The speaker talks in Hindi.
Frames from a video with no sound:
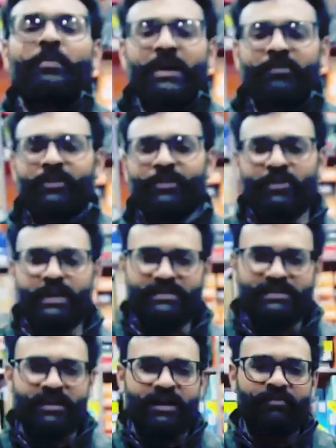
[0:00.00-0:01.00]
हमारा वीडियो
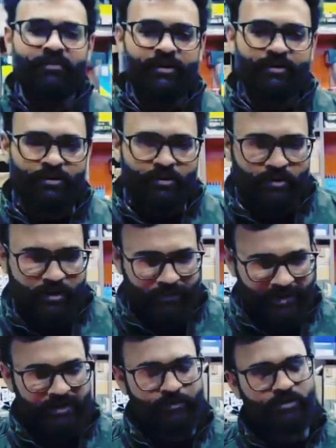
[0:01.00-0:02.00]
कैसा लगा वीडियो को
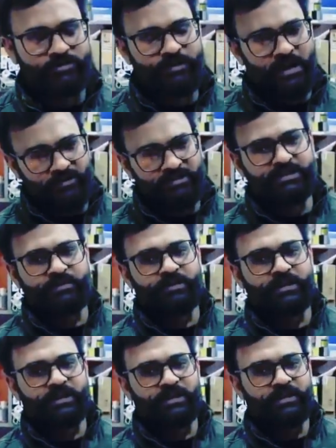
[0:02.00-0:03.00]
कमेंट बॉक्स में अवश्य
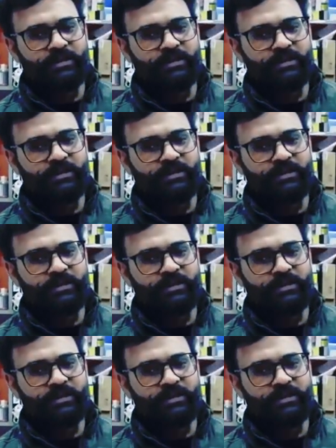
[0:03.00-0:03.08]
बताएं